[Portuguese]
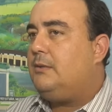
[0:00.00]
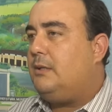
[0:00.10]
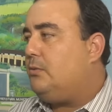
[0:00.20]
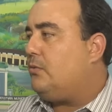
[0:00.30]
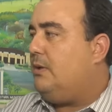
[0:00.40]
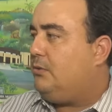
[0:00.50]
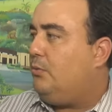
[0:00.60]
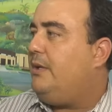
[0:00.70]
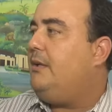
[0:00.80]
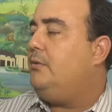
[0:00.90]
tanto
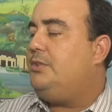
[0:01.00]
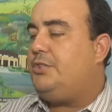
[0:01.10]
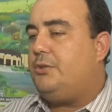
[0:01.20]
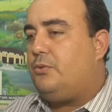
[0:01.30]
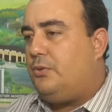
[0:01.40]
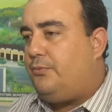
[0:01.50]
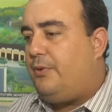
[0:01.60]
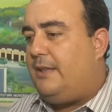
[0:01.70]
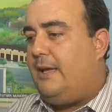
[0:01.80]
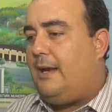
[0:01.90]
quanto o, o Instituto
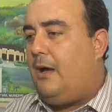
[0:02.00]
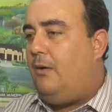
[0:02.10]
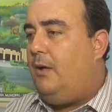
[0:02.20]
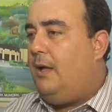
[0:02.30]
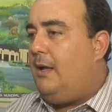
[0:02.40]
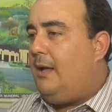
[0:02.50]
Federal